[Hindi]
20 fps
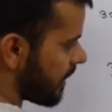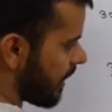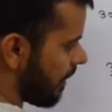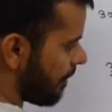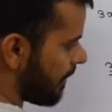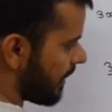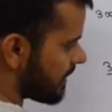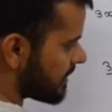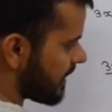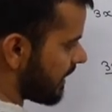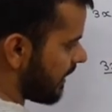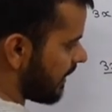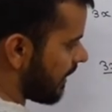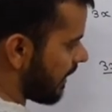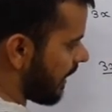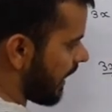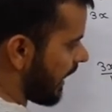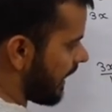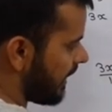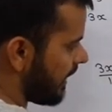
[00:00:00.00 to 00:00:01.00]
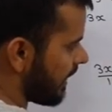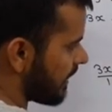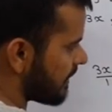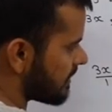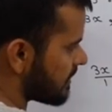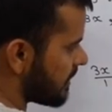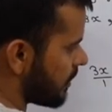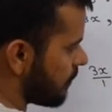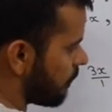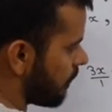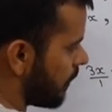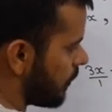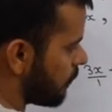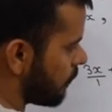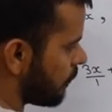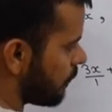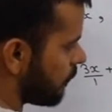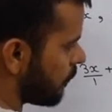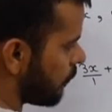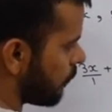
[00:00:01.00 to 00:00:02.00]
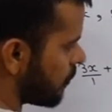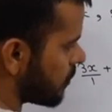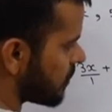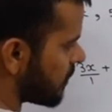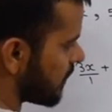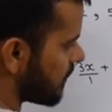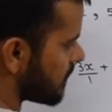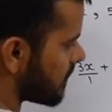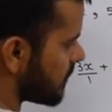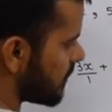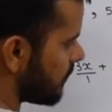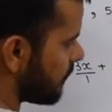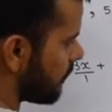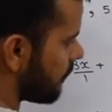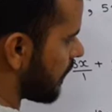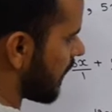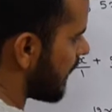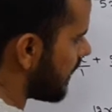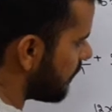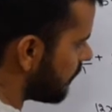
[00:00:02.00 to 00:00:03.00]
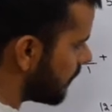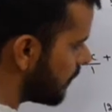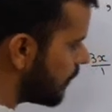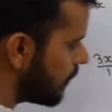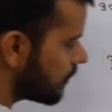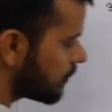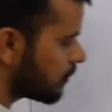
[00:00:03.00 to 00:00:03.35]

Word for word: यहां पर आ जाएगा नाइन एक्स इक्वल टू फोर सिक्सटी फाइव